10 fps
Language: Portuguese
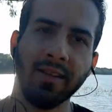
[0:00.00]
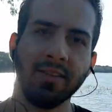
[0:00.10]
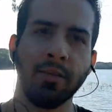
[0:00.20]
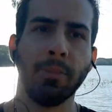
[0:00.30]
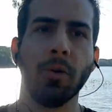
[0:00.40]

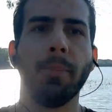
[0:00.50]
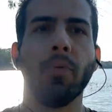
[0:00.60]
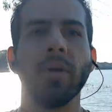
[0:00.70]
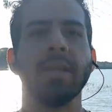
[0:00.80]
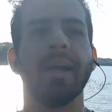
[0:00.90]
ela se
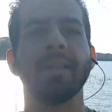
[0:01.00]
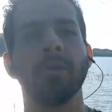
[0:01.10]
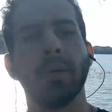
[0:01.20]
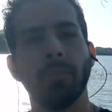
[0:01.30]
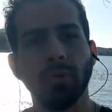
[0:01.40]
propõe
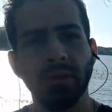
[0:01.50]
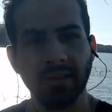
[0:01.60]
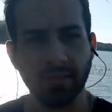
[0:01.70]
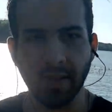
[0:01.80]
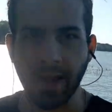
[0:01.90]
até uma
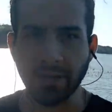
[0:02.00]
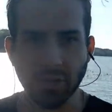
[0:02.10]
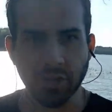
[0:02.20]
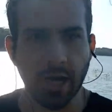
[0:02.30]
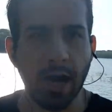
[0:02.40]
mudança
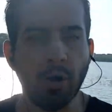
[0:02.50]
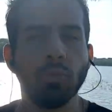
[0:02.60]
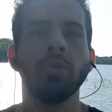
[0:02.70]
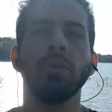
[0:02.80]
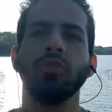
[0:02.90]

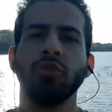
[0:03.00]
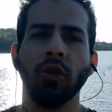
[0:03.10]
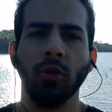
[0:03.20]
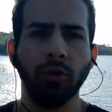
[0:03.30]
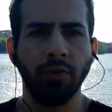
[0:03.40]
radical de
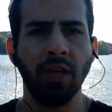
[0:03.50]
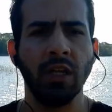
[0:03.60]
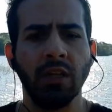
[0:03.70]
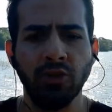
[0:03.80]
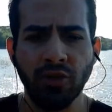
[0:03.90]
estilo de
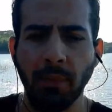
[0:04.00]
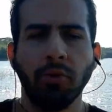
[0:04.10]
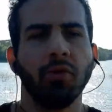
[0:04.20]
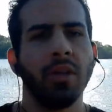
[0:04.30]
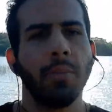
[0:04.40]
vida, de
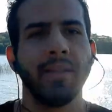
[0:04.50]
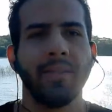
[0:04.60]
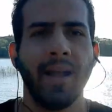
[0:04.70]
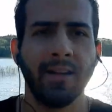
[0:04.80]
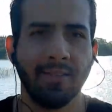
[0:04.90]
hábitos
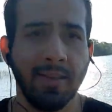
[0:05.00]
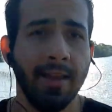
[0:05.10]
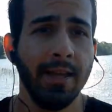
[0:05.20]
alimentares,